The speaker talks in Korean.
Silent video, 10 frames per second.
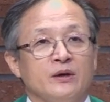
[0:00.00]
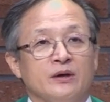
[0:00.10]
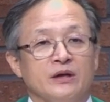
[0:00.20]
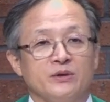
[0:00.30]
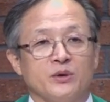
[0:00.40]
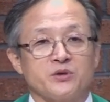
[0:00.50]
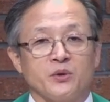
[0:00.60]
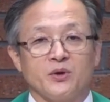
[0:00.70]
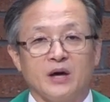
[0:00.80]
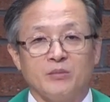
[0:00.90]
인도
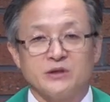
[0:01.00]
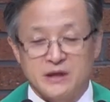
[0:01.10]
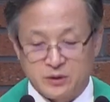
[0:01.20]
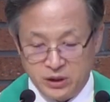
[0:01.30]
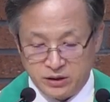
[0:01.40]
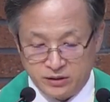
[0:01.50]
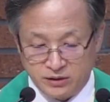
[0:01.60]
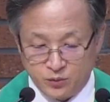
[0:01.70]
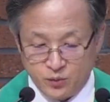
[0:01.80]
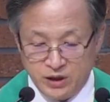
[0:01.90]
성교의 아버지라고
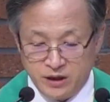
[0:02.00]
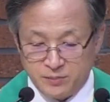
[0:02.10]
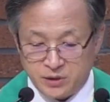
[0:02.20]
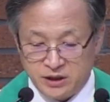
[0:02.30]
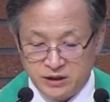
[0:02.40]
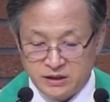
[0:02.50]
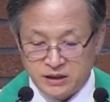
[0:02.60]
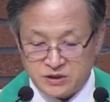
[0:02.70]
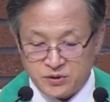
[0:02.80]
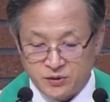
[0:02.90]
일컫는 윌리엄
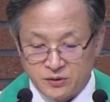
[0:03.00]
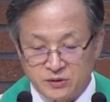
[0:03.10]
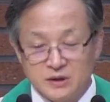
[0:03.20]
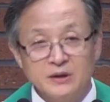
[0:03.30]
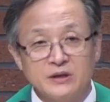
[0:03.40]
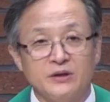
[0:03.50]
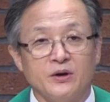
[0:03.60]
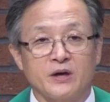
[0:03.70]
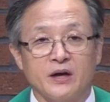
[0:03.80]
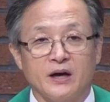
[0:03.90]
케리의 선언을
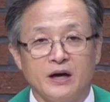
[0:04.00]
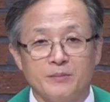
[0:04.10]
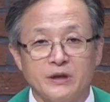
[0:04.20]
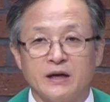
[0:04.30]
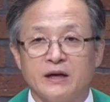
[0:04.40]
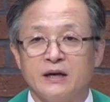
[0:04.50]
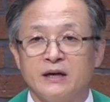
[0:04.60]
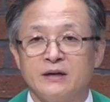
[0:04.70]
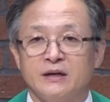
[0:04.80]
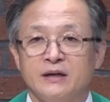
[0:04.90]
기억해야 합니다.
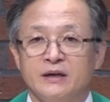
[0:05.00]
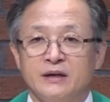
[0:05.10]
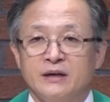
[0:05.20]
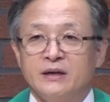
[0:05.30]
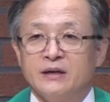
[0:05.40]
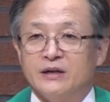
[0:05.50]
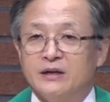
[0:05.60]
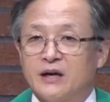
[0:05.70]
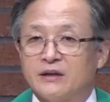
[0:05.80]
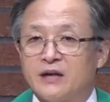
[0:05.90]

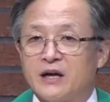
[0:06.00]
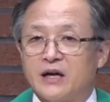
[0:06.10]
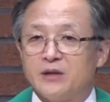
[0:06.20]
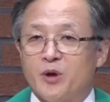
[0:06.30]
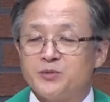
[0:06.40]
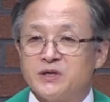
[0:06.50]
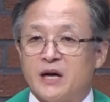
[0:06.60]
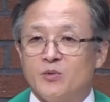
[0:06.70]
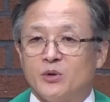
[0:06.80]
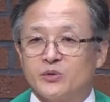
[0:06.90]
인간은 하나님 없이
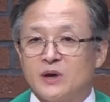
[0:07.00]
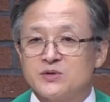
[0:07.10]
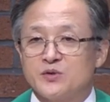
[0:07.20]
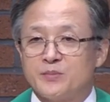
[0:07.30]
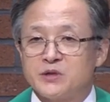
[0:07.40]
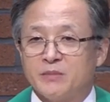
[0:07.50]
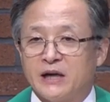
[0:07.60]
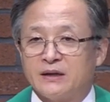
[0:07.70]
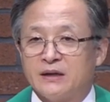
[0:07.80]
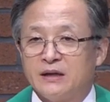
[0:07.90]
아무것도 할 수
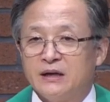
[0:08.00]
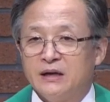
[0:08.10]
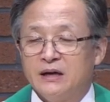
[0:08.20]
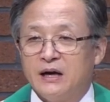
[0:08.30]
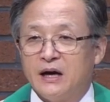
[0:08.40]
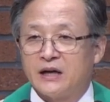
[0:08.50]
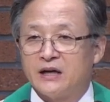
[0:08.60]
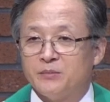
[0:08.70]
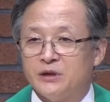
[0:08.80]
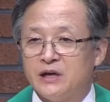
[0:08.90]
없지만
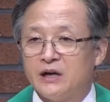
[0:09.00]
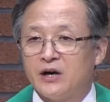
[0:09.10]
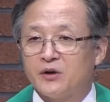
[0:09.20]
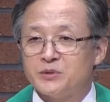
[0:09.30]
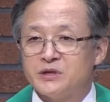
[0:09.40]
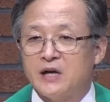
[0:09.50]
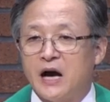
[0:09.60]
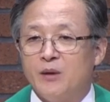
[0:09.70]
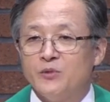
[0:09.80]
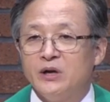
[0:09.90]
하나님은 인간 없이
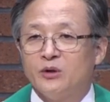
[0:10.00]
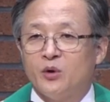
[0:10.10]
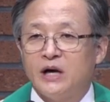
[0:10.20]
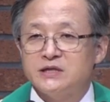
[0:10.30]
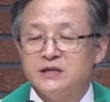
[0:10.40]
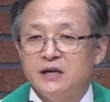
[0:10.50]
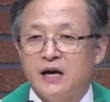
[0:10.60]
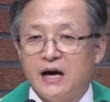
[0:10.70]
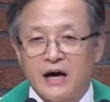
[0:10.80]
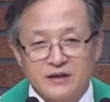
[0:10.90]
아무 일도 하지
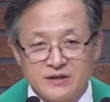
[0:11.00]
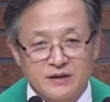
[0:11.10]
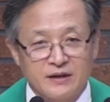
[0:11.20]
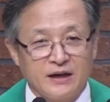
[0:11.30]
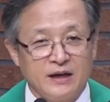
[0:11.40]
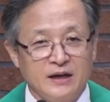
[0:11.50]
않으신다.